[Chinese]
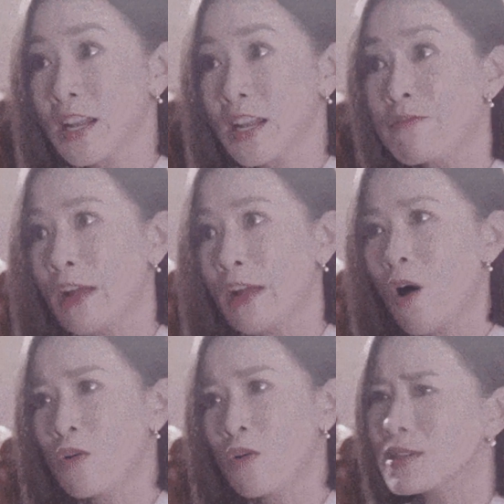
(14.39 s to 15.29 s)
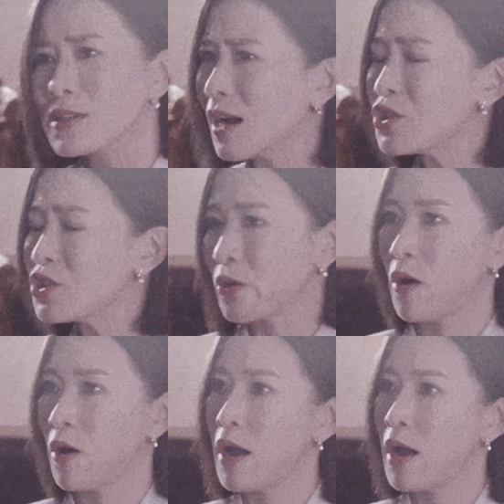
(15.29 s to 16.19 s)
虽然只更新到十七
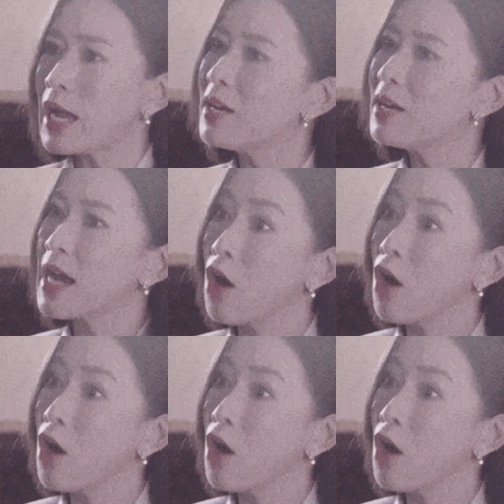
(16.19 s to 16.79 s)
集，但这部